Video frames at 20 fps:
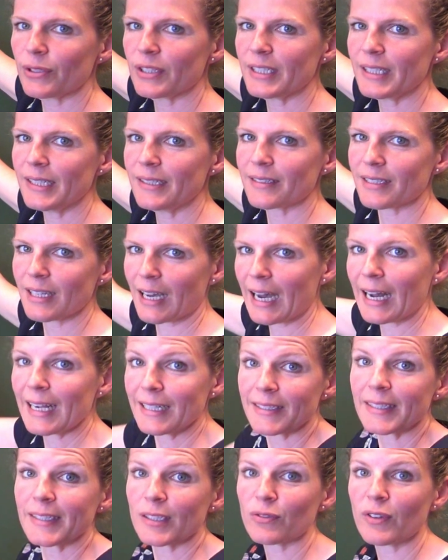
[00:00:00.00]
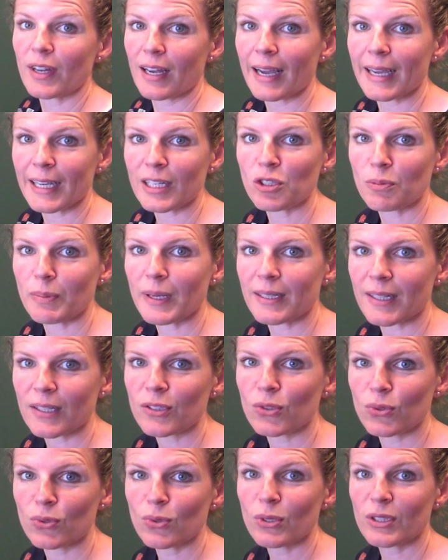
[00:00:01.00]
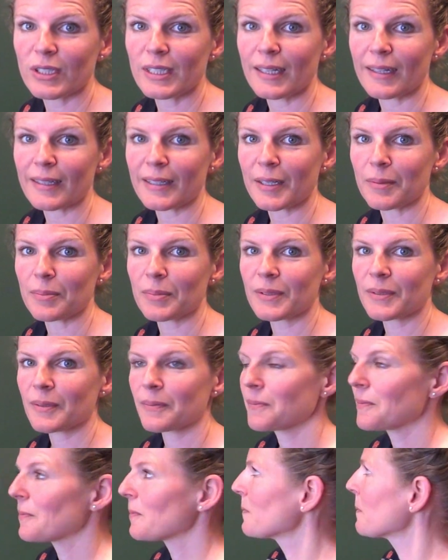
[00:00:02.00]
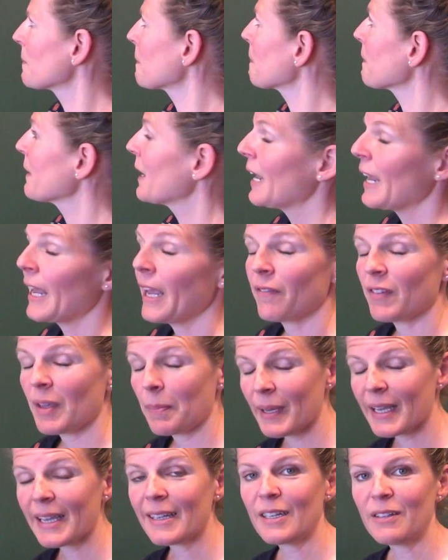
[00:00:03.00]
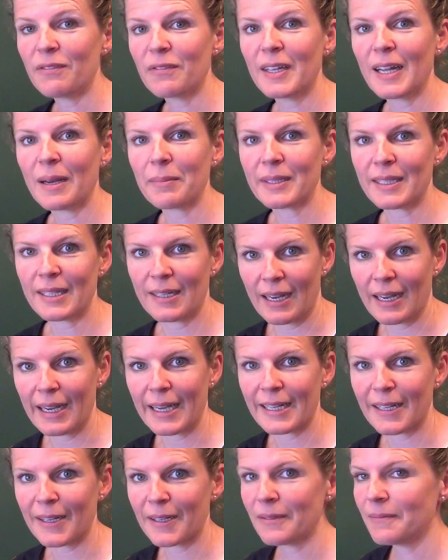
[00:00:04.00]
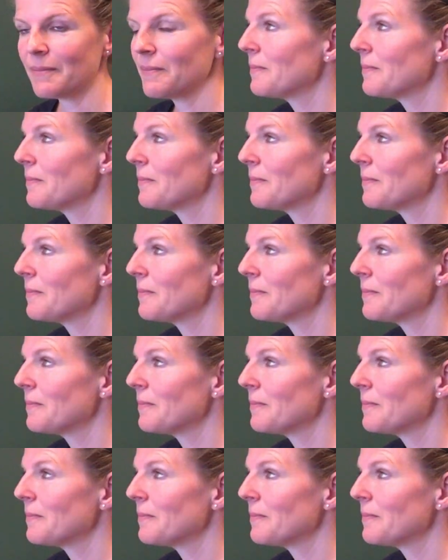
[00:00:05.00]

die Zahlen, die es vielleicht später zu notieren gibt. Wir beginnen wieder mit den Einern.